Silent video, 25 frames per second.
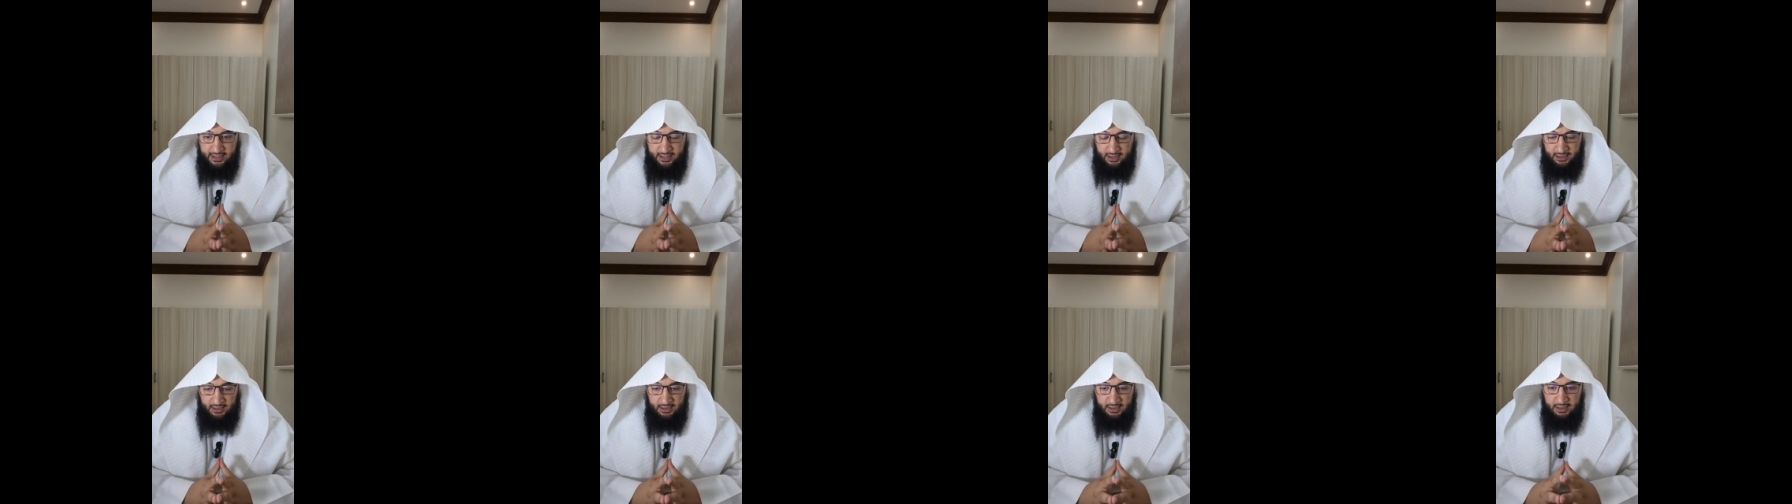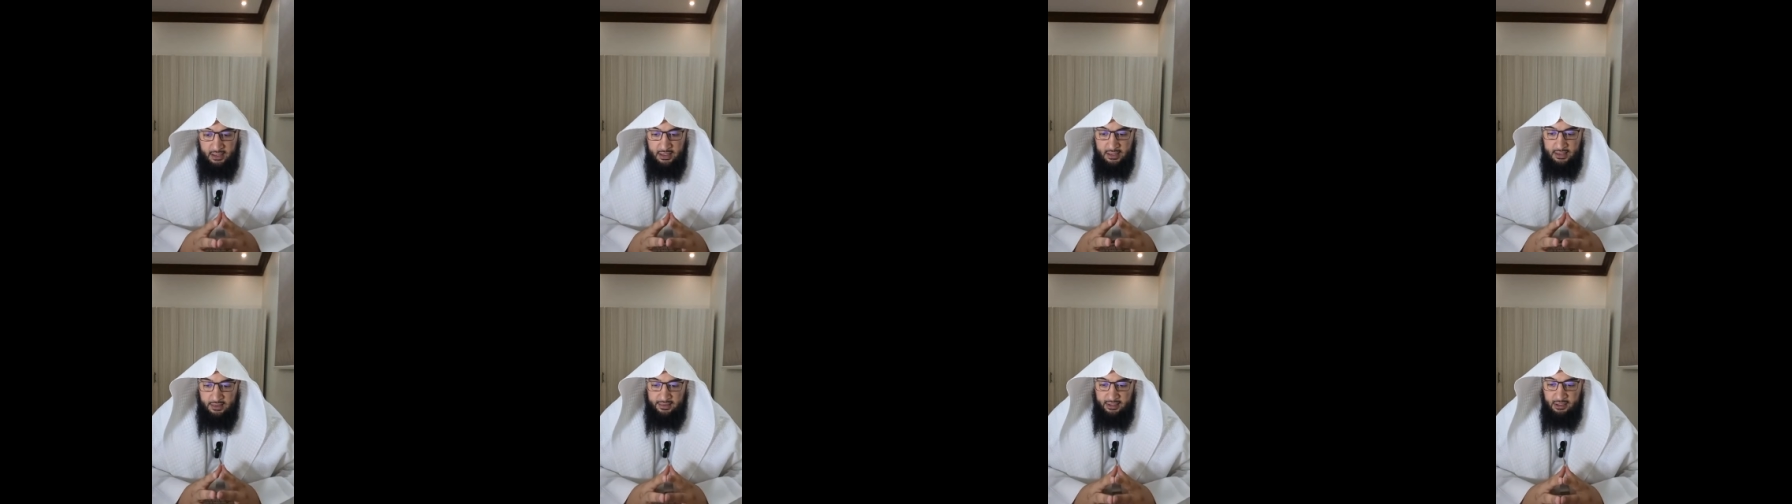
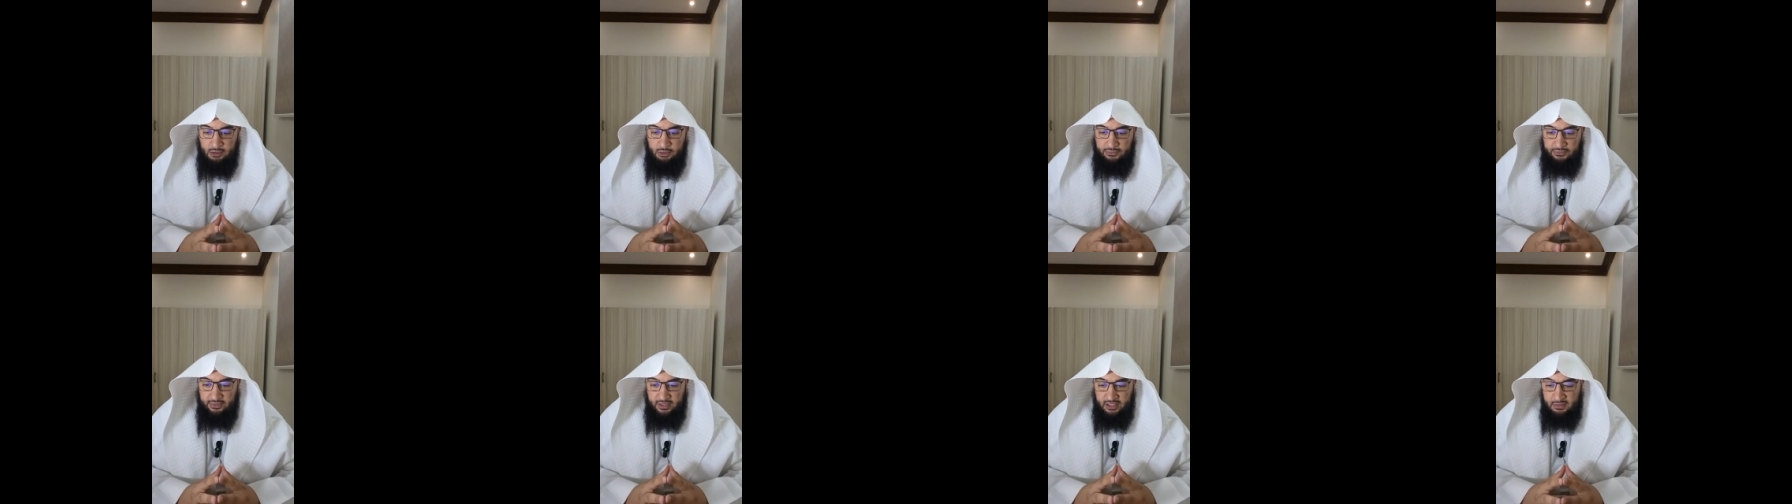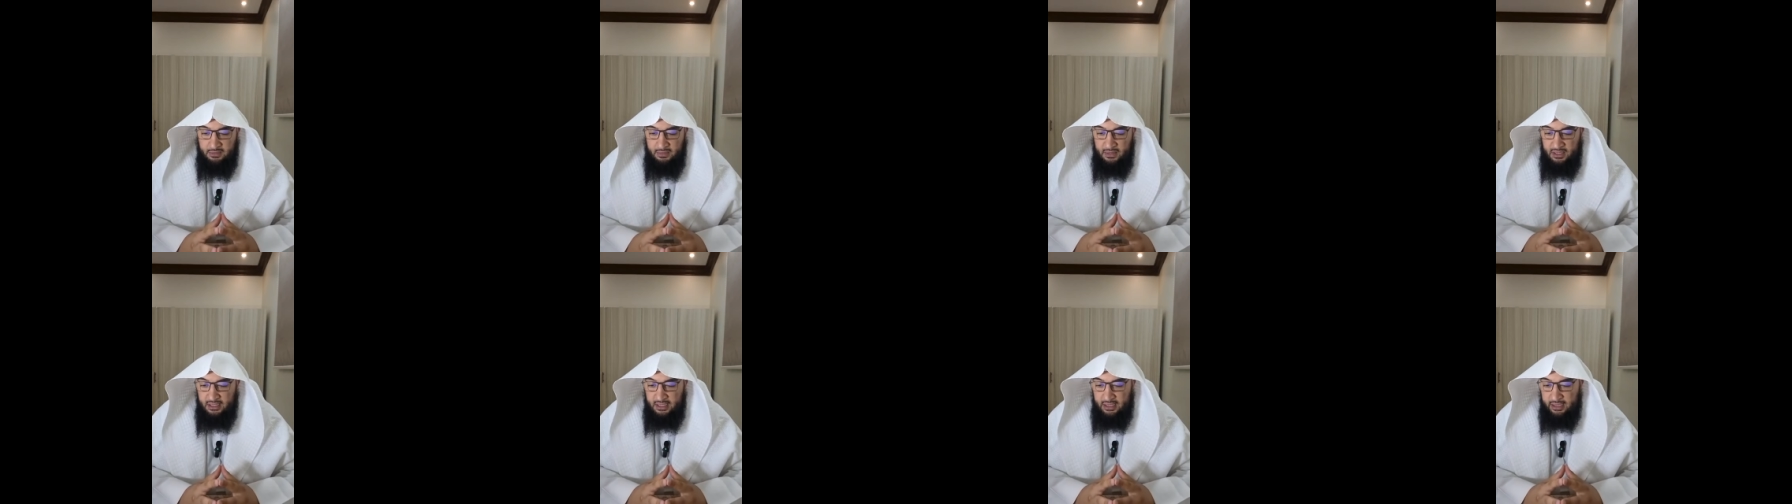qu'Allah lui
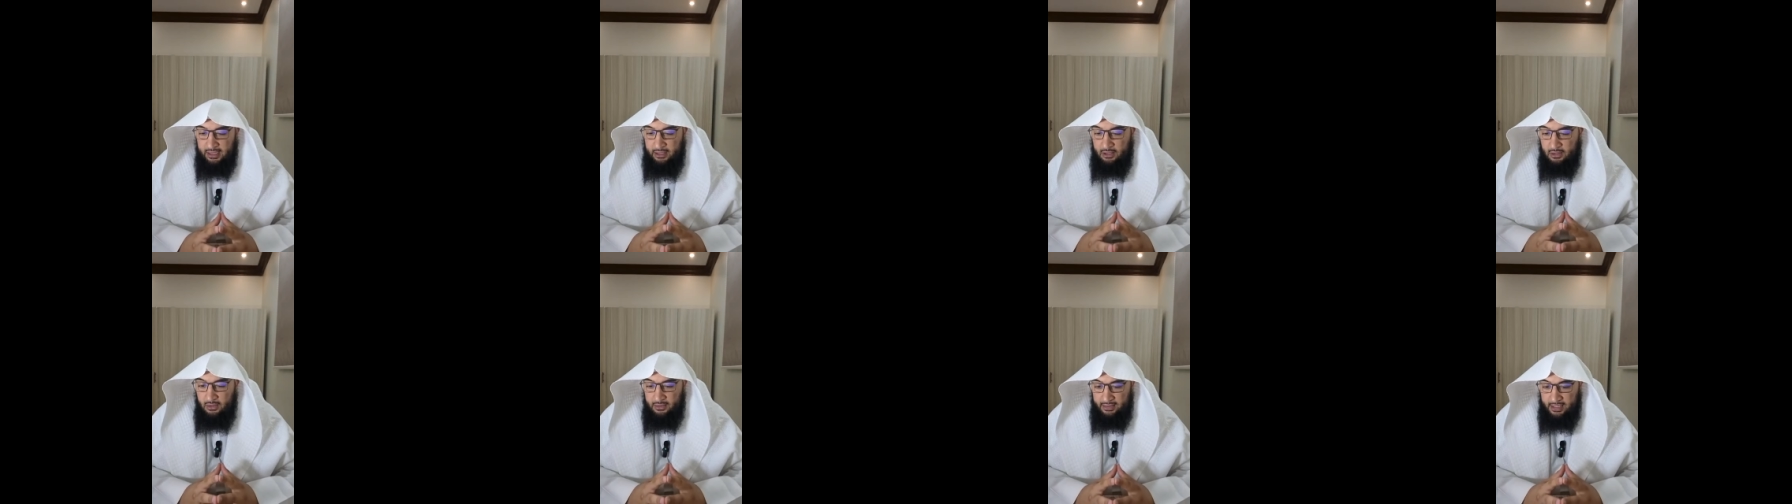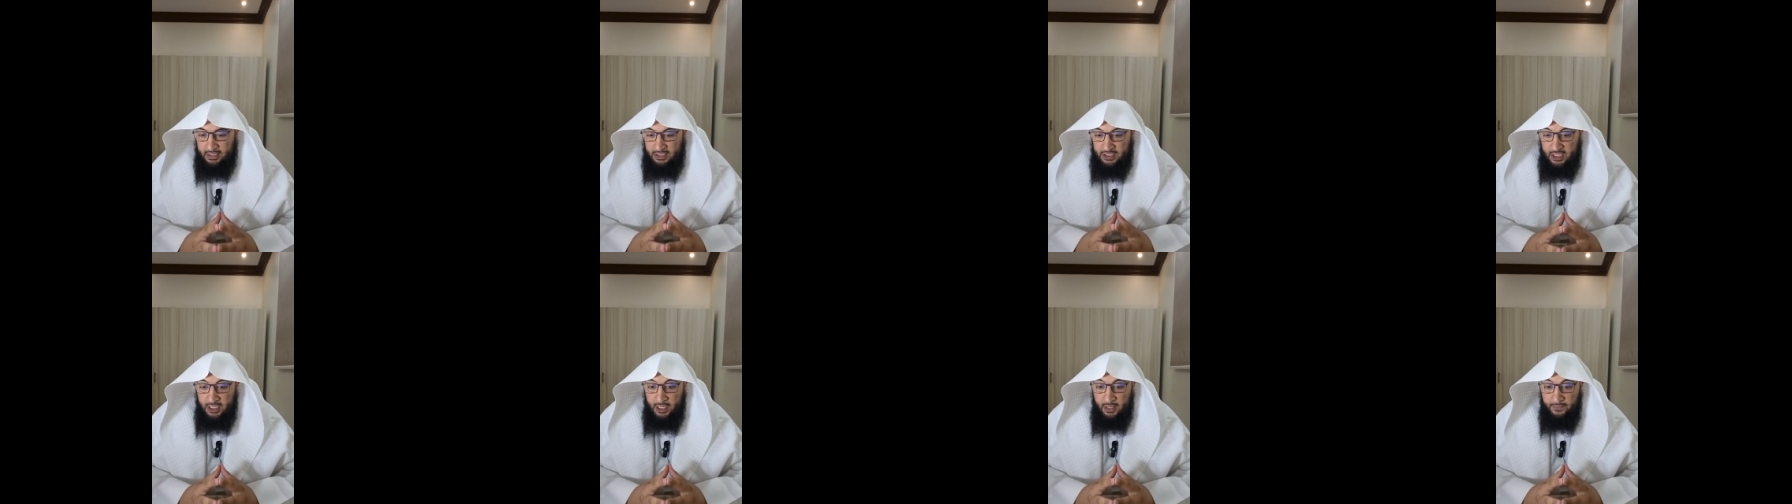fasse miséricorde,
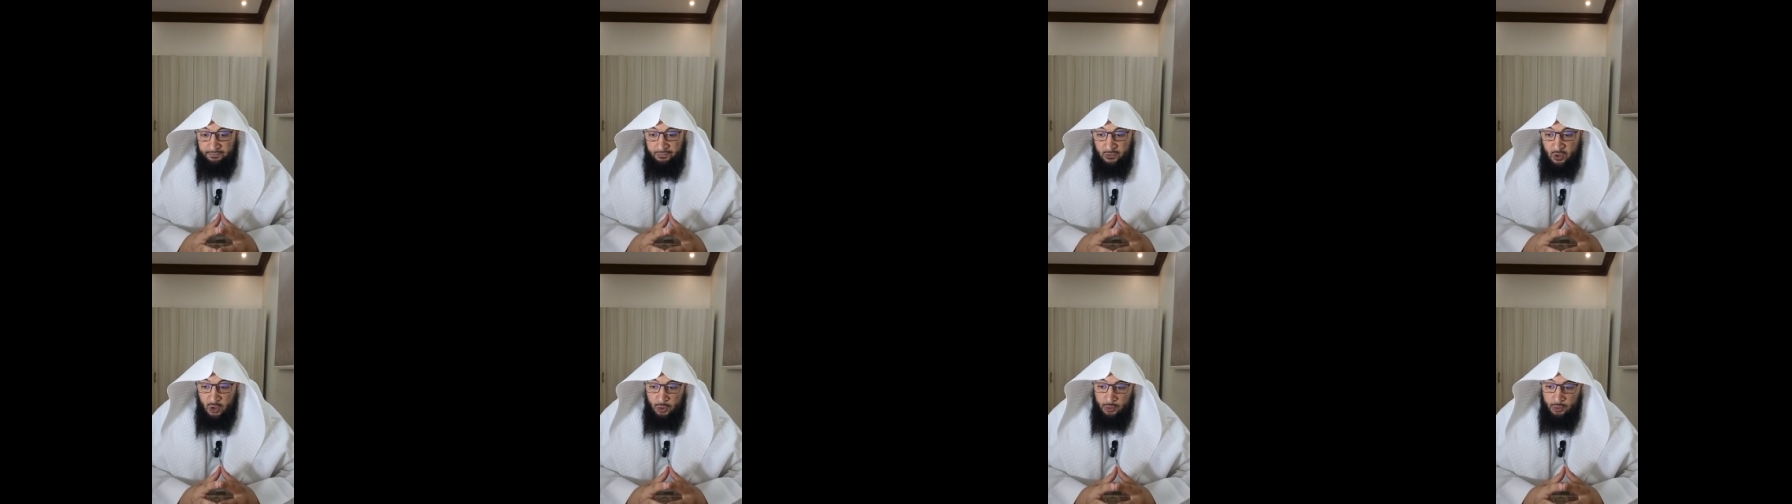a dit «